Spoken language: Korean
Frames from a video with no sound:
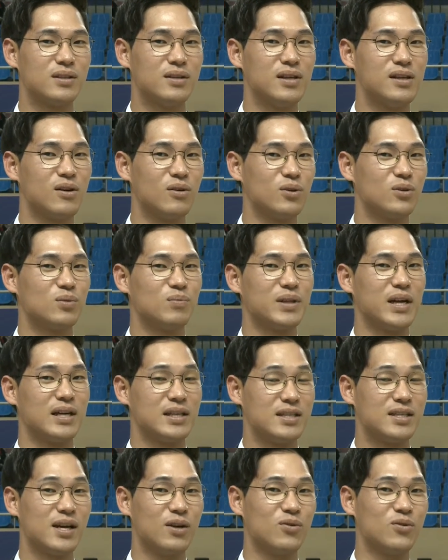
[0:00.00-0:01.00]
승리를
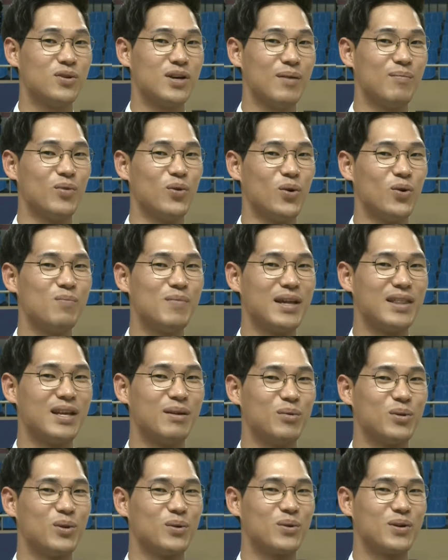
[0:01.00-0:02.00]
거뒀습니다. 이상윤 감독
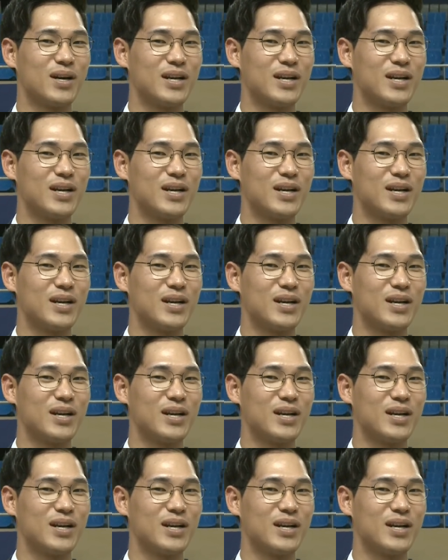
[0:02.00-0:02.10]
만나보도록